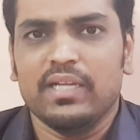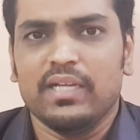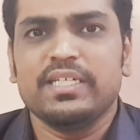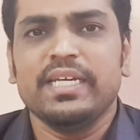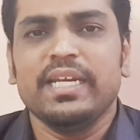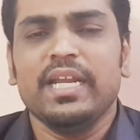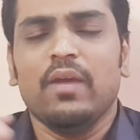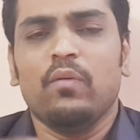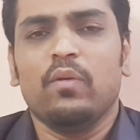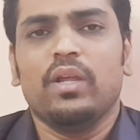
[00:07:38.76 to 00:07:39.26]

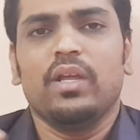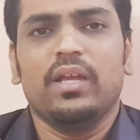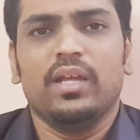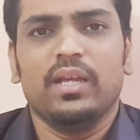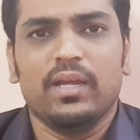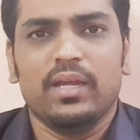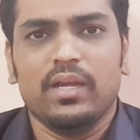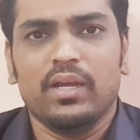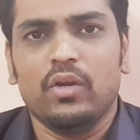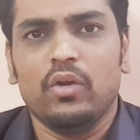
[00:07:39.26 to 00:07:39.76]
சீனாவோட
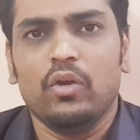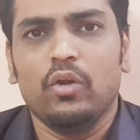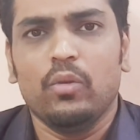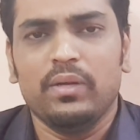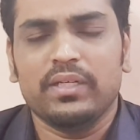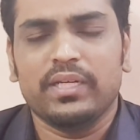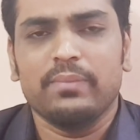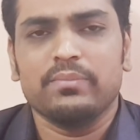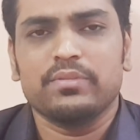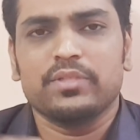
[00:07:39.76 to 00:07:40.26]

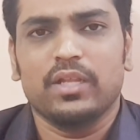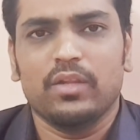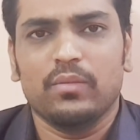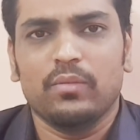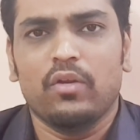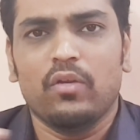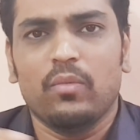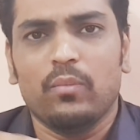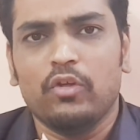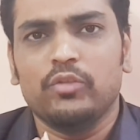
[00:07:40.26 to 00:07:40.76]
குளோபல் டைம்ஸ் அதாவது
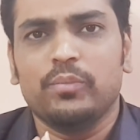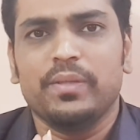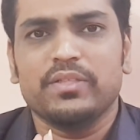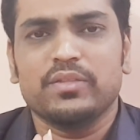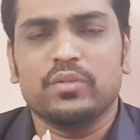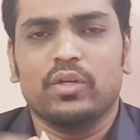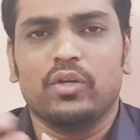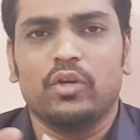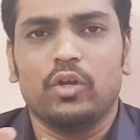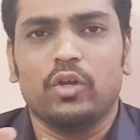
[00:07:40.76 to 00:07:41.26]
அவங்க மவுத்
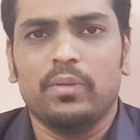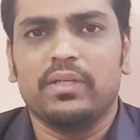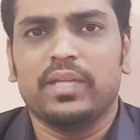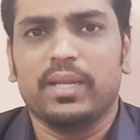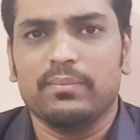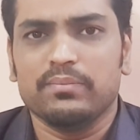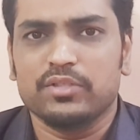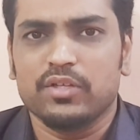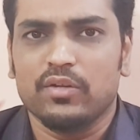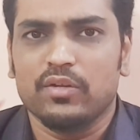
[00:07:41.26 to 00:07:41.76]
பீஸோட குளோபல்
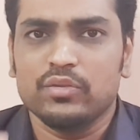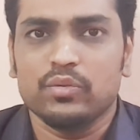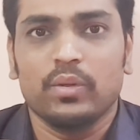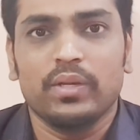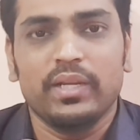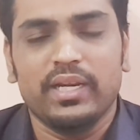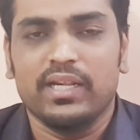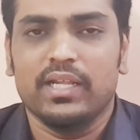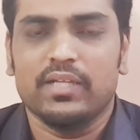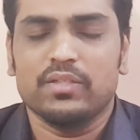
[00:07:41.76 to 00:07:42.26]
டைம்ஸ் வந்து
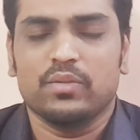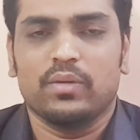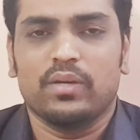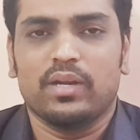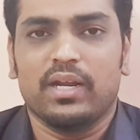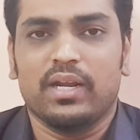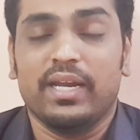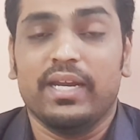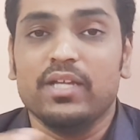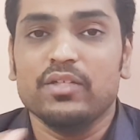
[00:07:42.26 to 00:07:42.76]
சொல்லியிருக்கதா
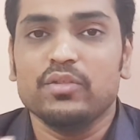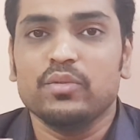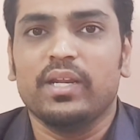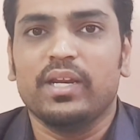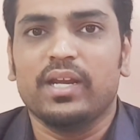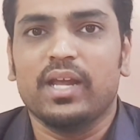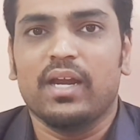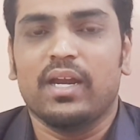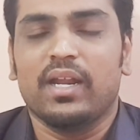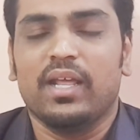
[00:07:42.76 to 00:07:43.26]
சொல்கிறாங்க என்ன
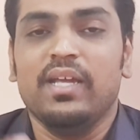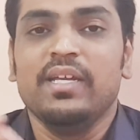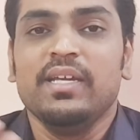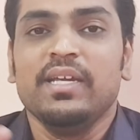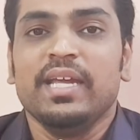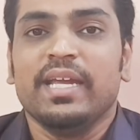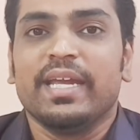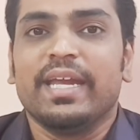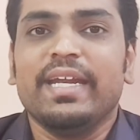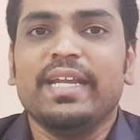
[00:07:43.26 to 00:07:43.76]
சொல்லியிருக்காங்கன்னா
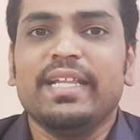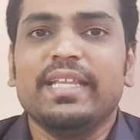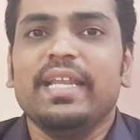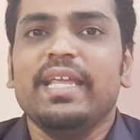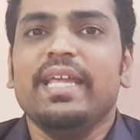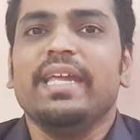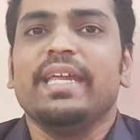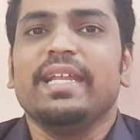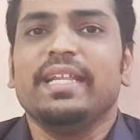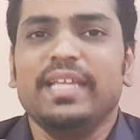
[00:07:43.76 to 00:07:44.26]

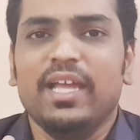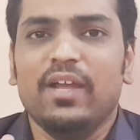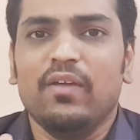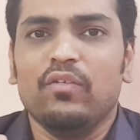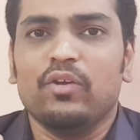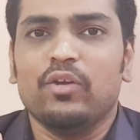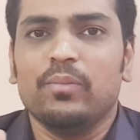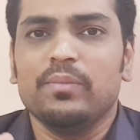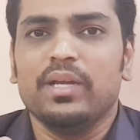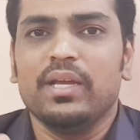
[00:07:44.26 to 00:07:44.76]
கிட்டத்தட்ட
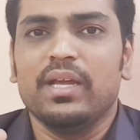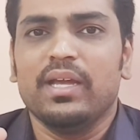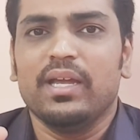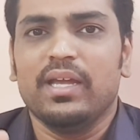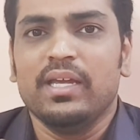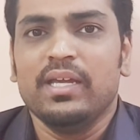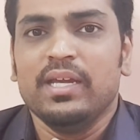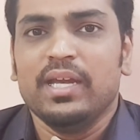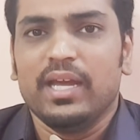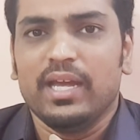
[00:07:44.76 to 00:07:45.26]
இந்தியாவுக்கும்
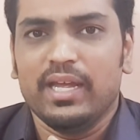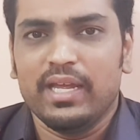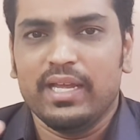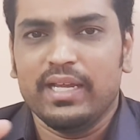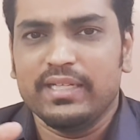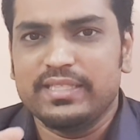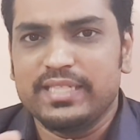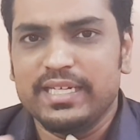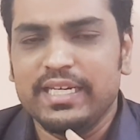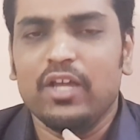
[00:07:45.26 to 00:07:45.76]

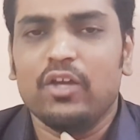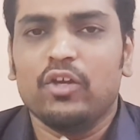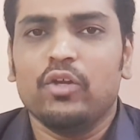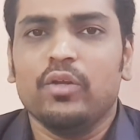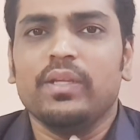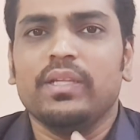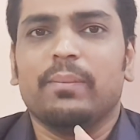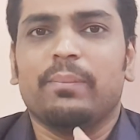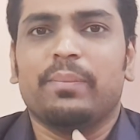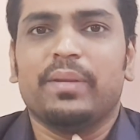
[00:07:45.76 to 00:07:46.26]

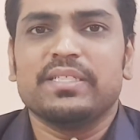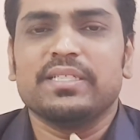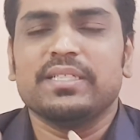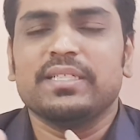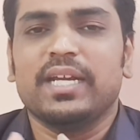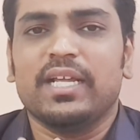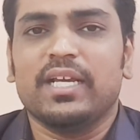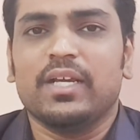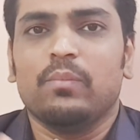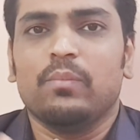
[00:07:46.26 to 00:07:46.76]
சீனாவுக்கும் இந்த பிரச்சனை
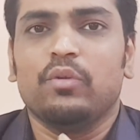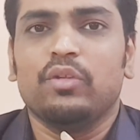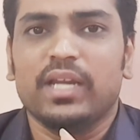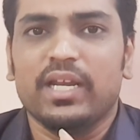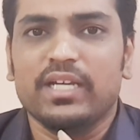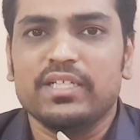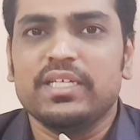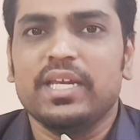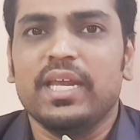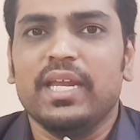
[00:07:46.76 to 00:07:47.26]
நடக்கும்போது
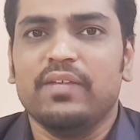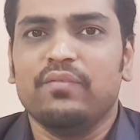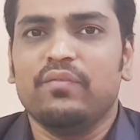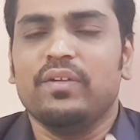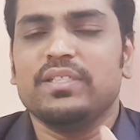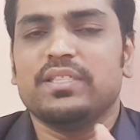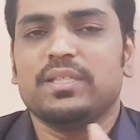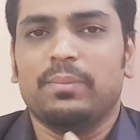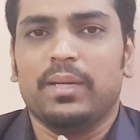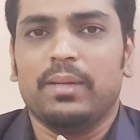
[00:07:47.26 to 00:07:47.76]
ரஷ்யா
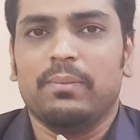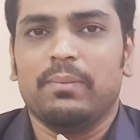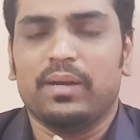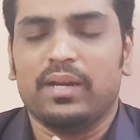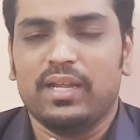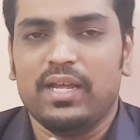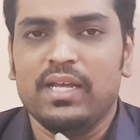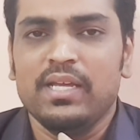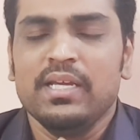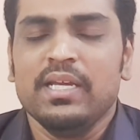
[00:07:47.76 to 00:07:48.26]
டிஃபென்ஸ் அப்ளை
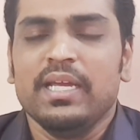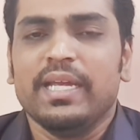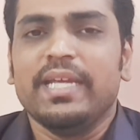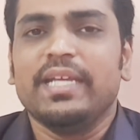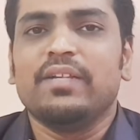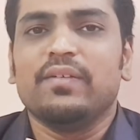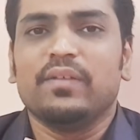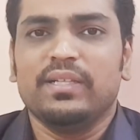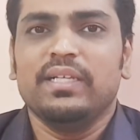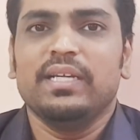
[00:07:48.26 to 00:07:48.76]
பண்ணால்
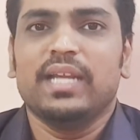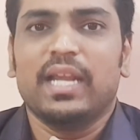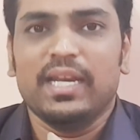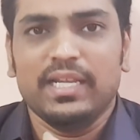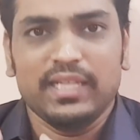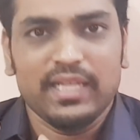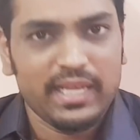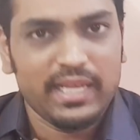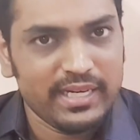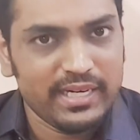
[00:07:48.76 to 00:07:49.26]
இது வந்து
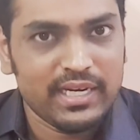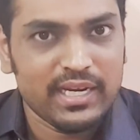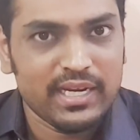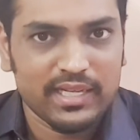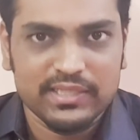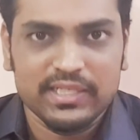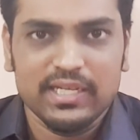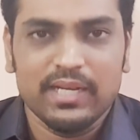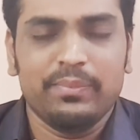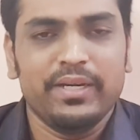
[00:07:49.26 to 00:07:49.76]
நல்லதாக
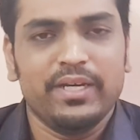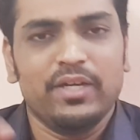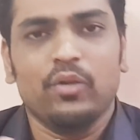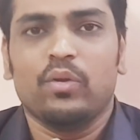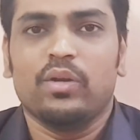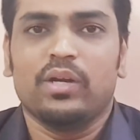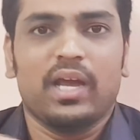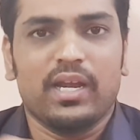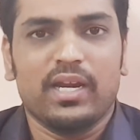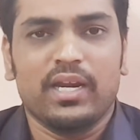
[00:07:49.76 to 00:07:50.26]
இருக்காது அப்படின்ற
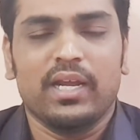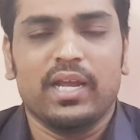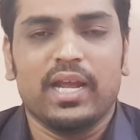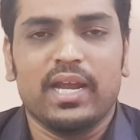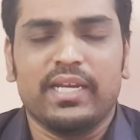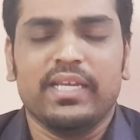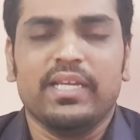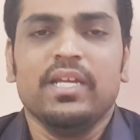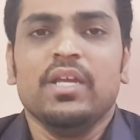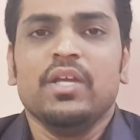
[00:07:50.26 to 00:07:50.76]
ஒரு காரணம்
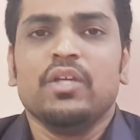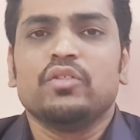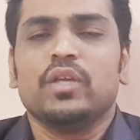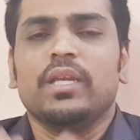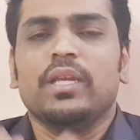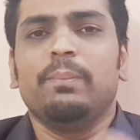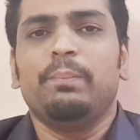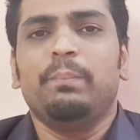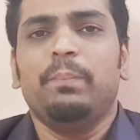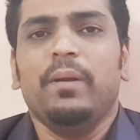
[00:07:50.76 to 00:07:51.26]
காட்டி ஸோ
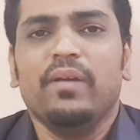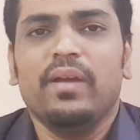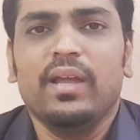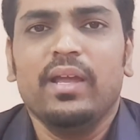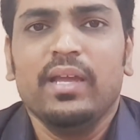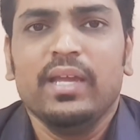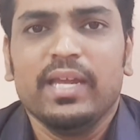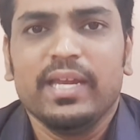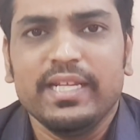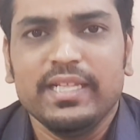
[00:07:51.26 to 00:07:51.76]
இப்போ
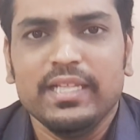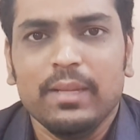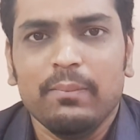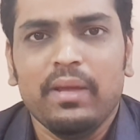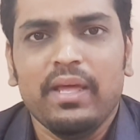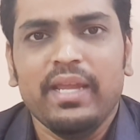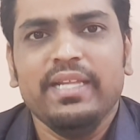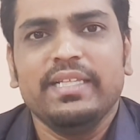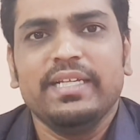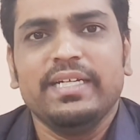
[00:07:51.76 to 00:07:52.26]
இந்த
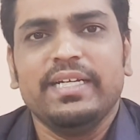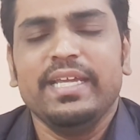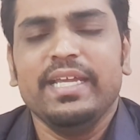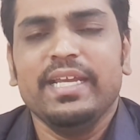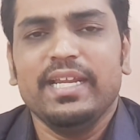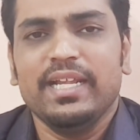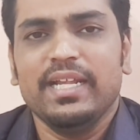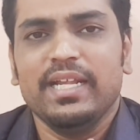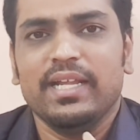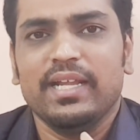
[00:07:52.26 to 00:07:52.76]
மாதிரி
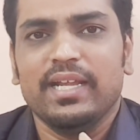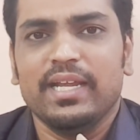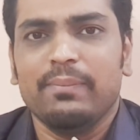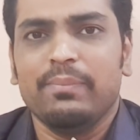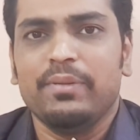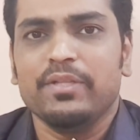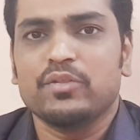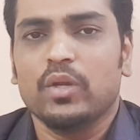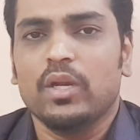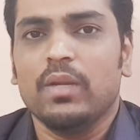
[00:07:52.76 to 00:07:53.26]
திடீர்னு
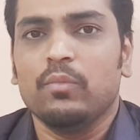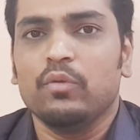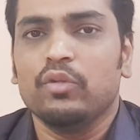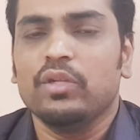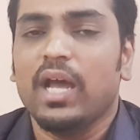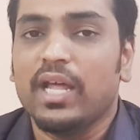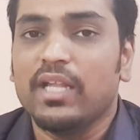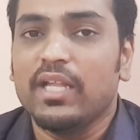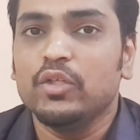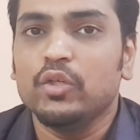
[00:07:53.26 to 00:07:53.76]
இப்படி சொல்லும்
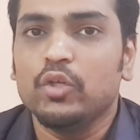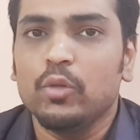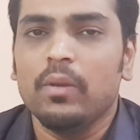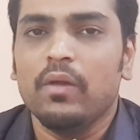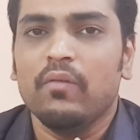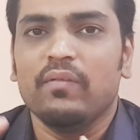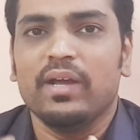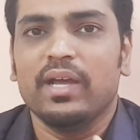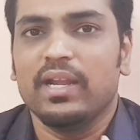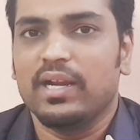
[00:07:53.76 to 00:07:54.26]
போது அதுக்கும்
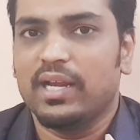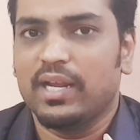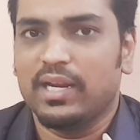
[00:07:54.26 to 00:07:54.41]
அவங்க